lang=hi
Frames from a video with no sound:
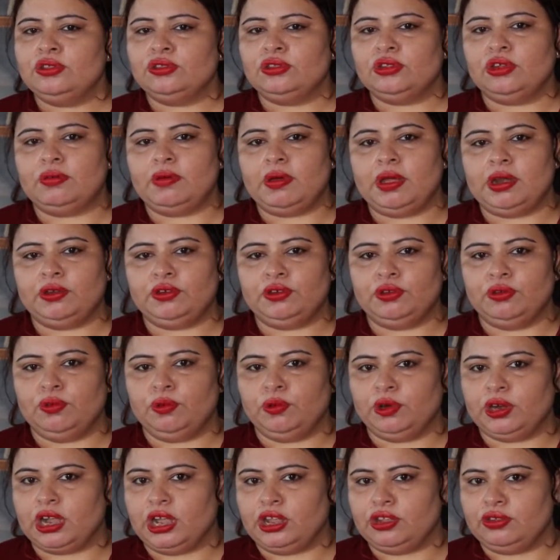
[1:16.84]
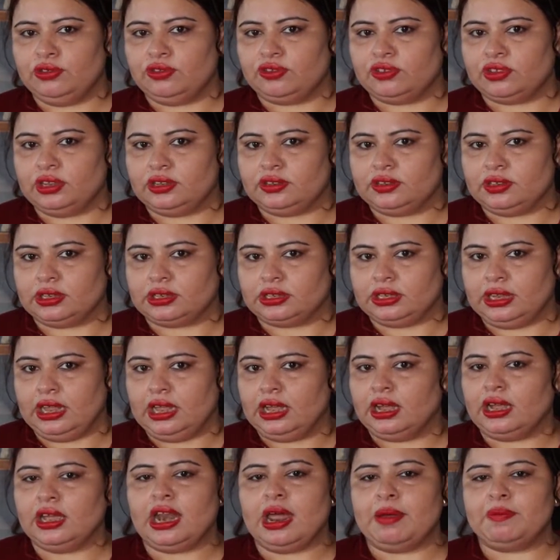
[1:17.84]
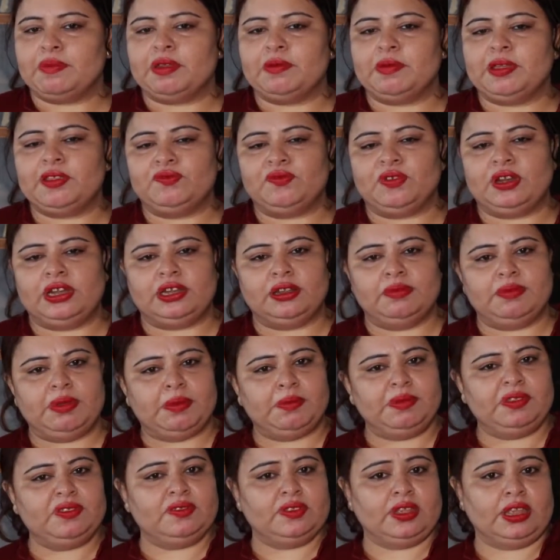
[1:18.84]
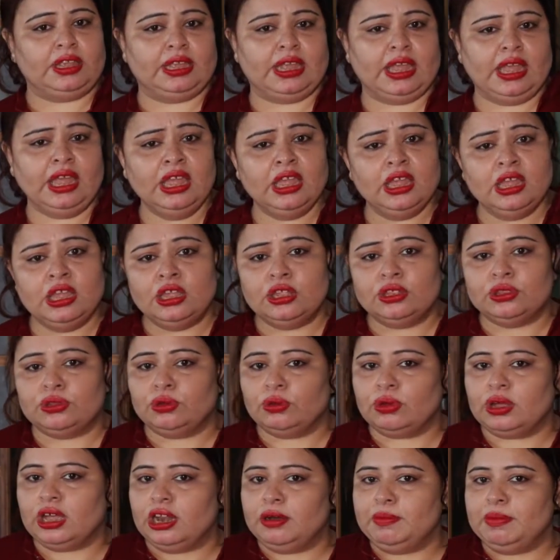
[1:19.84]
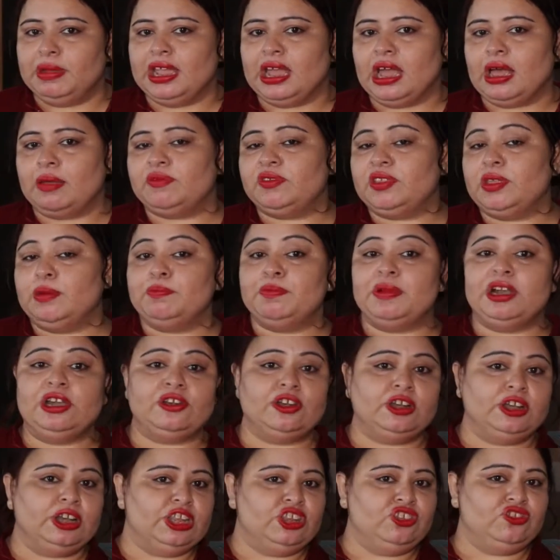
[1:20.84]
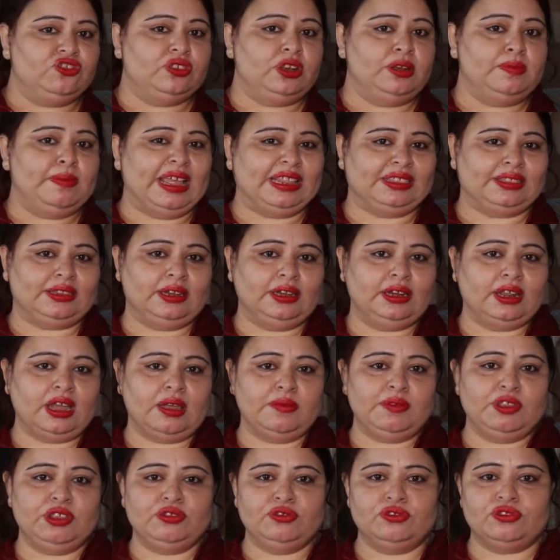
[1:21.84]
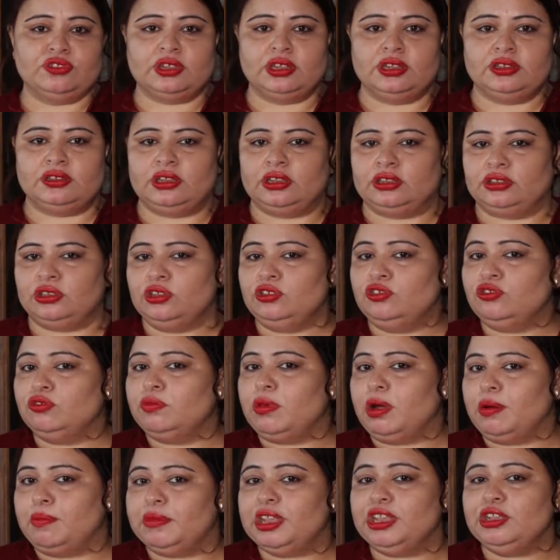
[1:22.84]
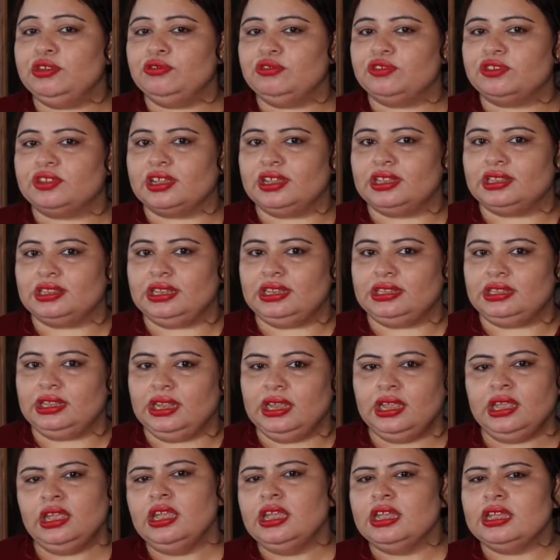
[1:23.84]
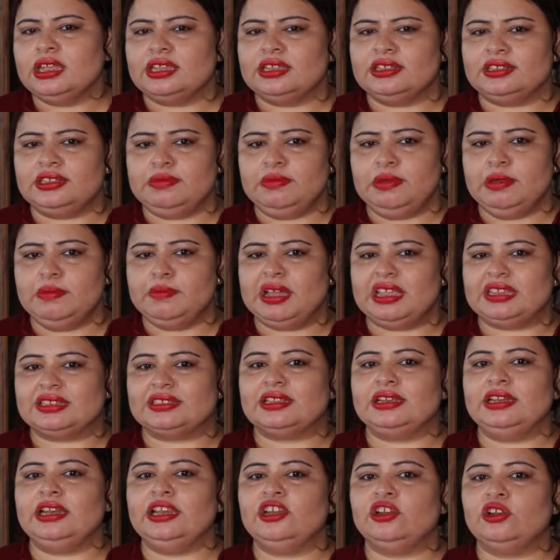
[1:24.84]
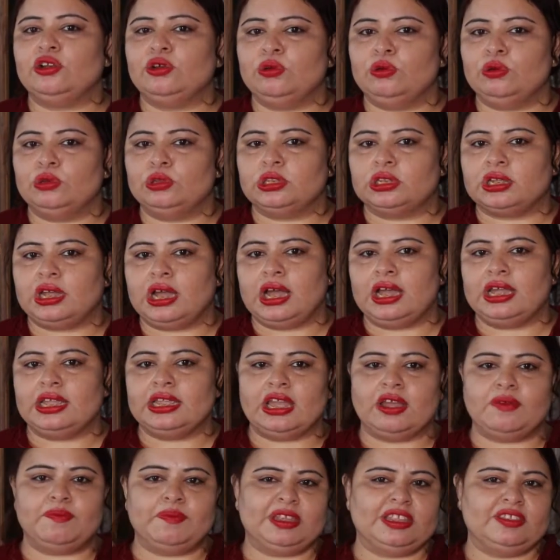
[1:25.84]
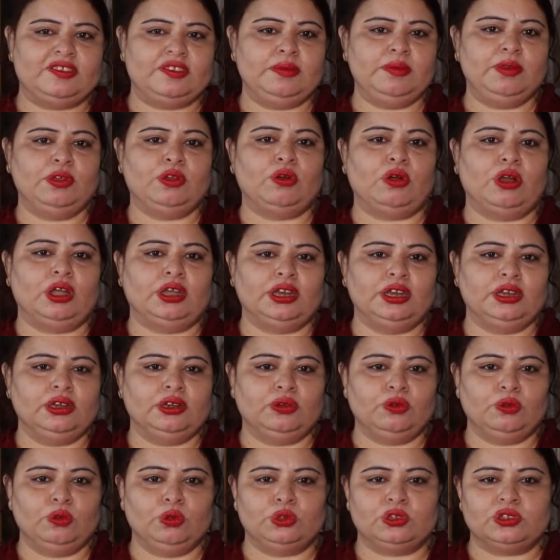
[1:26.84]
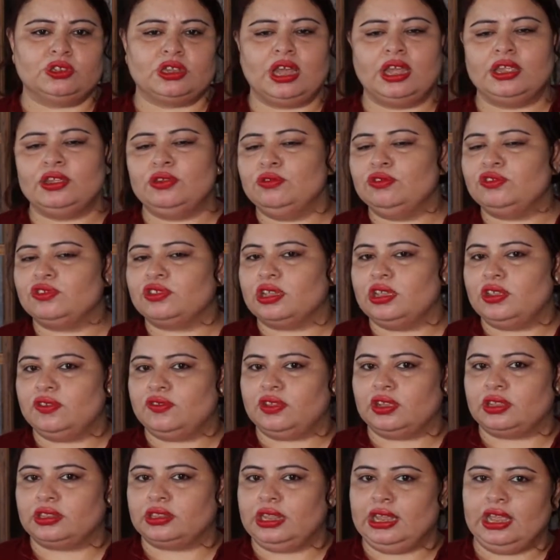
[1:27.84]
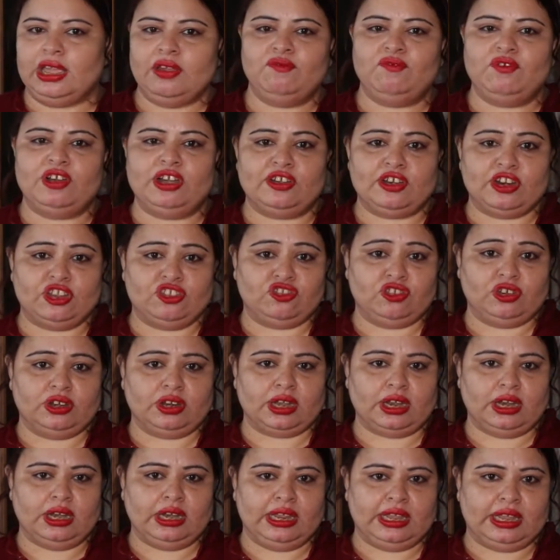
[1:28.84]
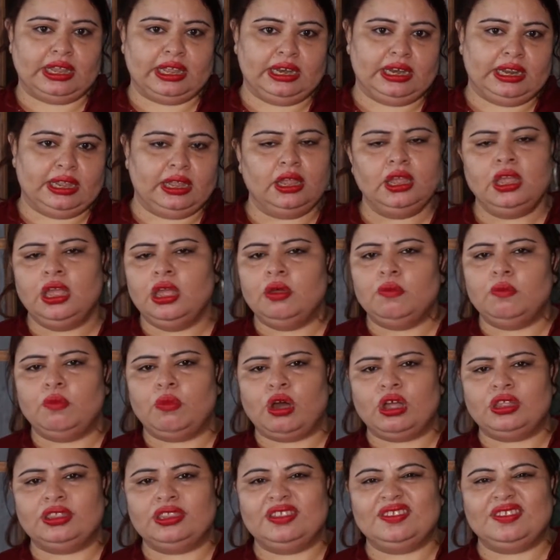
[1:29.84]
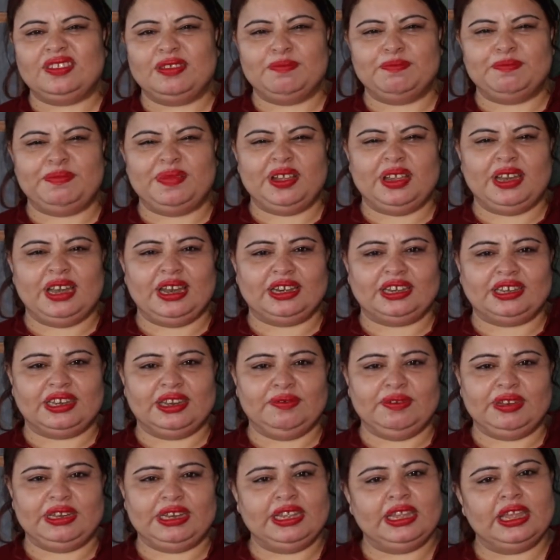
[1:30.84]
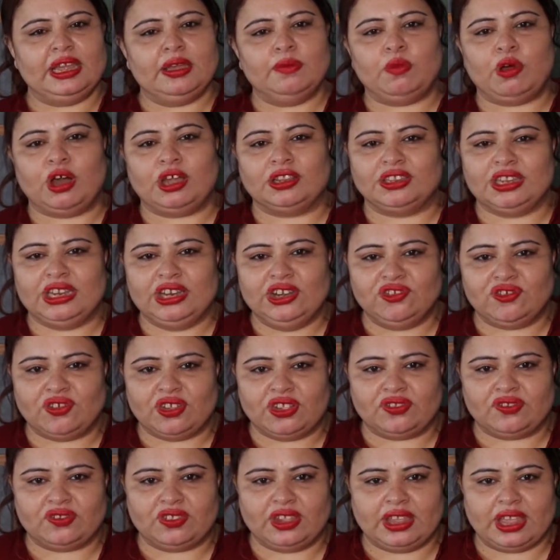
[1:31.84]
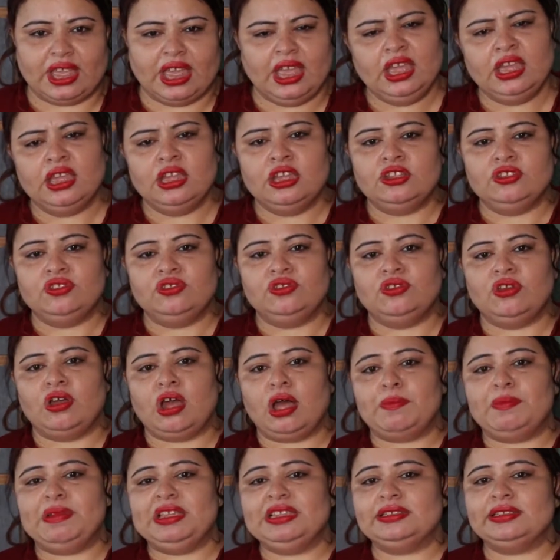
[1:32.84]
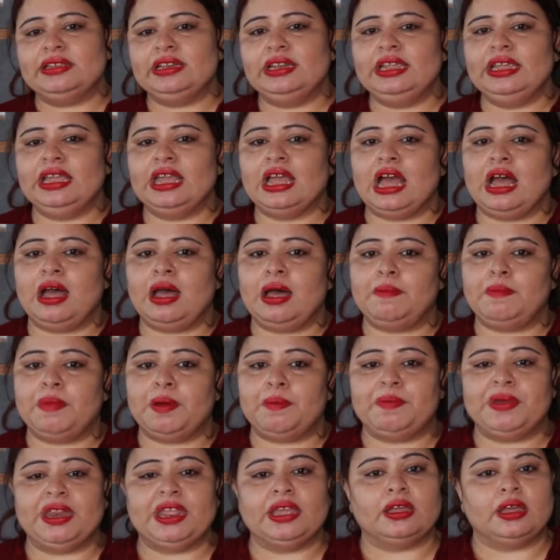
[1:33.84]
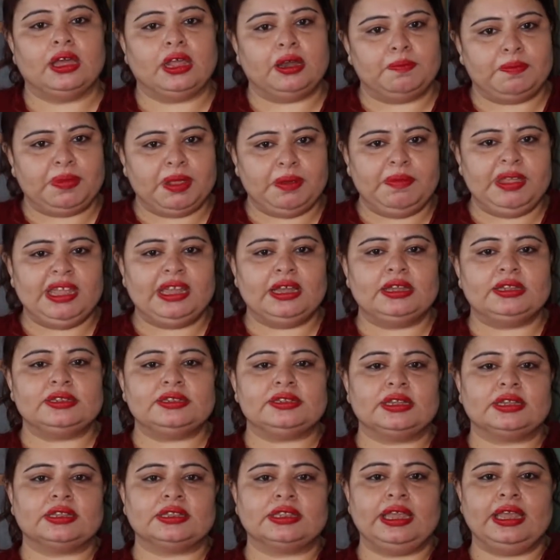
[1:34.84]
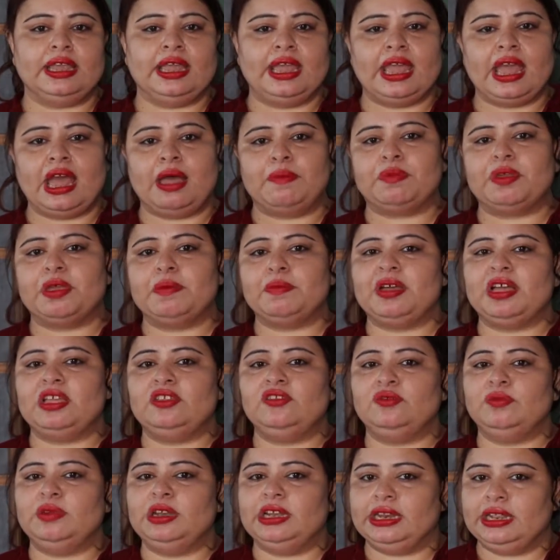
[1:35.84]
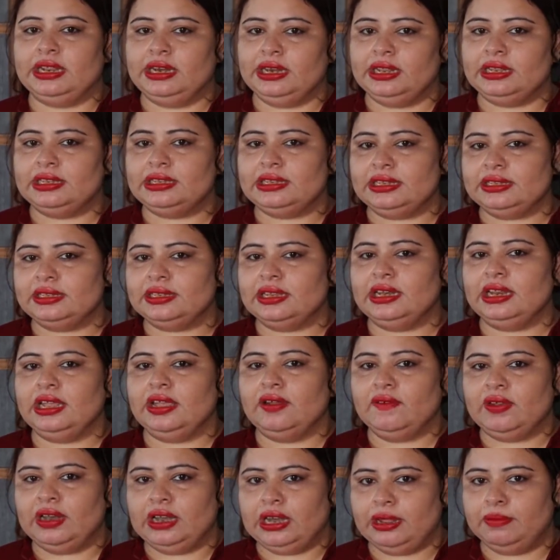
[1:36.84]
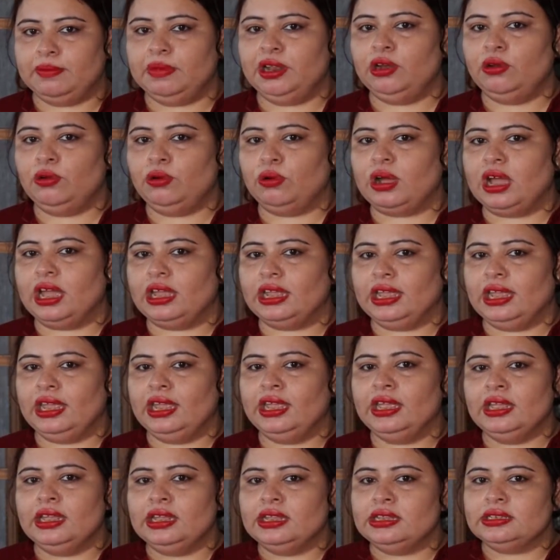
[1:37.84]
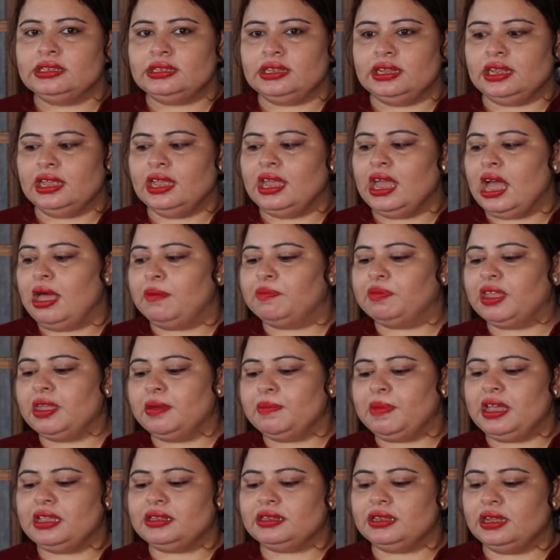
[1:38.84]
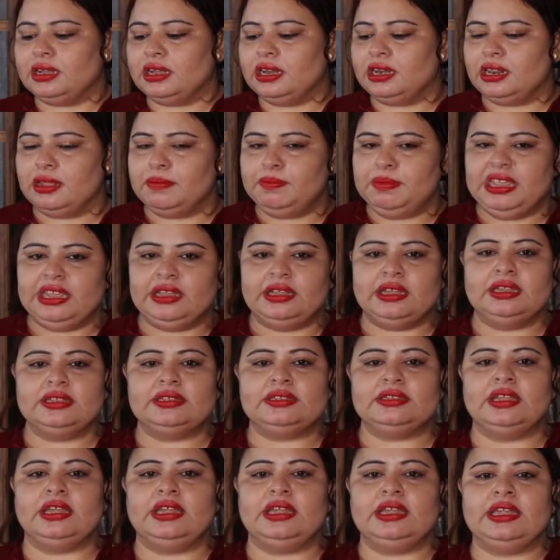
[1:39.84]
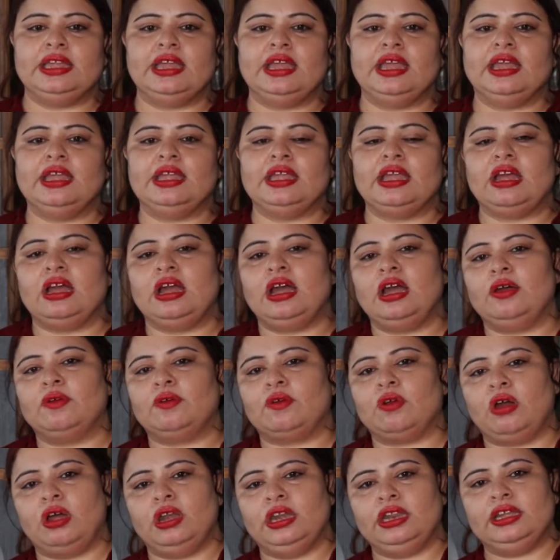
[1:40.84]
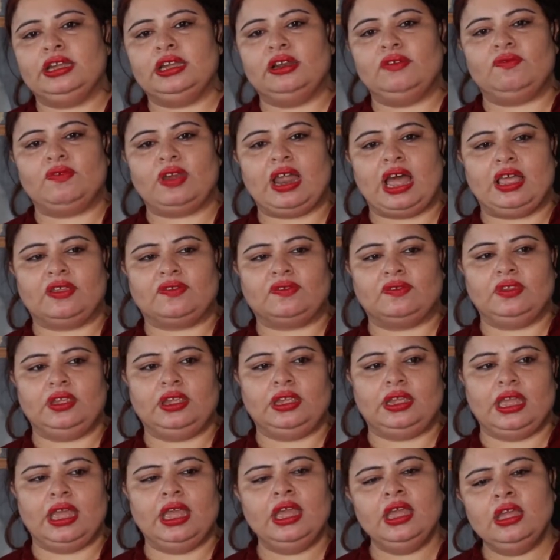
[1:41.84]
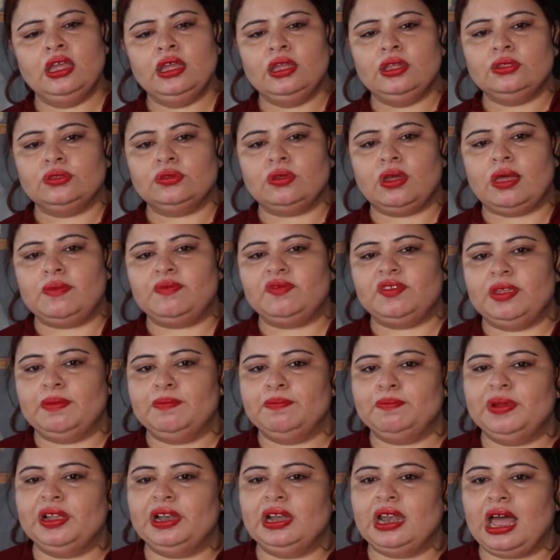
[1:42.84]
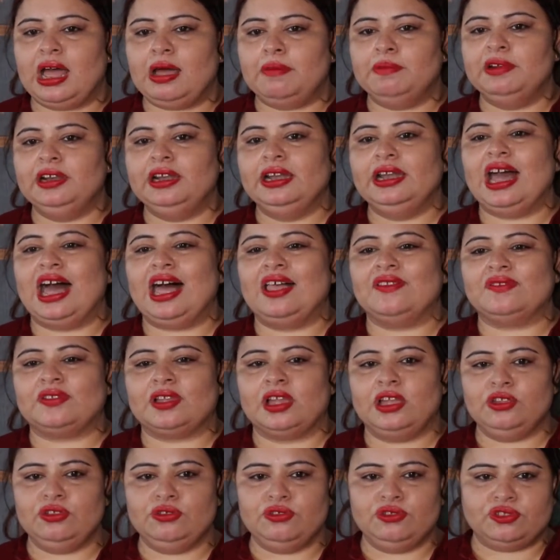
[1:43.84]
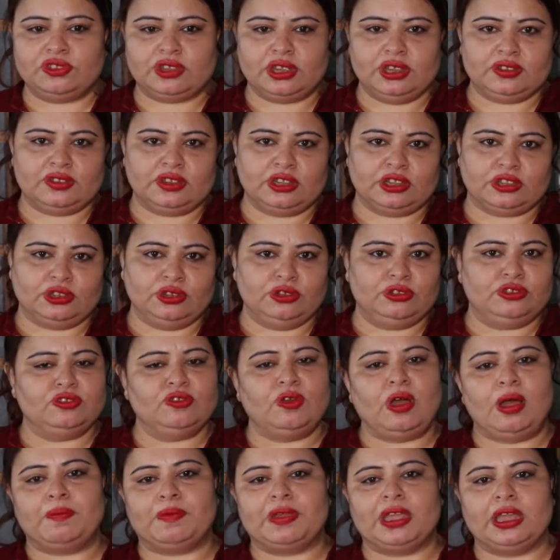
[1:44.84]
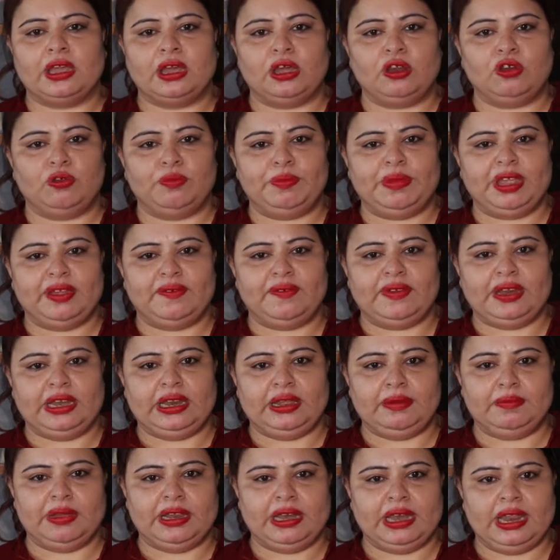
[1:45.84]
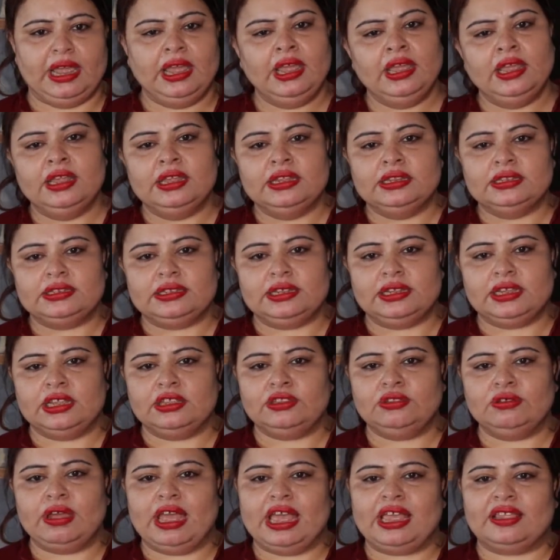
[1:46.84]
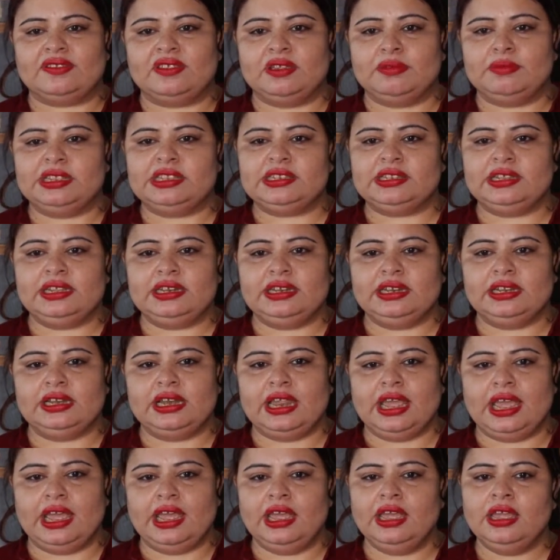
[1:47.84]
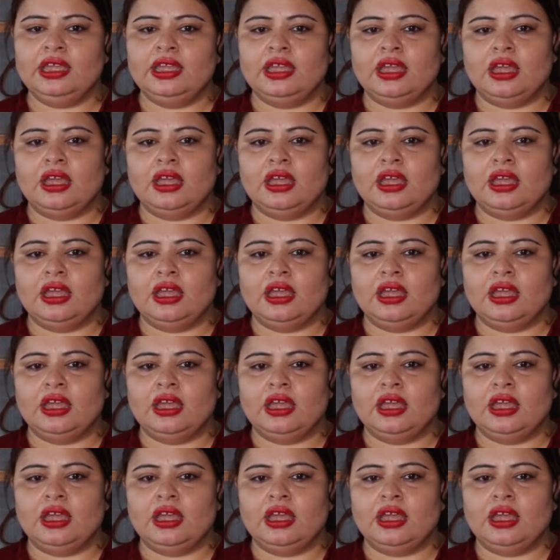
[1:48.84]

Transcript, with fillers: तो हम उनका यूज़ कर सकते हैं अगर आपके पास फ़िल्टर पेपर्स नहीं है तो घर में आप सिंपल ट्रेडिशनल मेथड का भी यूज़ कर सकते हैं जो मम्मी यूज़ करती थी किसी भी मस्किलिन क्लोथ का या फिर किसी भी कॉटन क्लोथ्स का यूज़ कर सकते हैं फिल्ट्रेशन करने के लिए बहुत ही सिंपल एक्टिविटी है बहुत ही इंटरेस्टिंग है जो आप इज़िली आप अपने घर पर भी कर सकते हैं आपके पास मटीरियल्स ईजिली अवेलेबल होगा ये ठीक है आपके पास अगर ये बीकर्स नहीं नहीं है या कॉनिकल फ्लास्क नहीं है तो आप सिंपल आप ग्लास का यूज़ कर सकते हो जो आपके घरों में अवेलेबल है ठीक है तो ऐसा मटेरियल है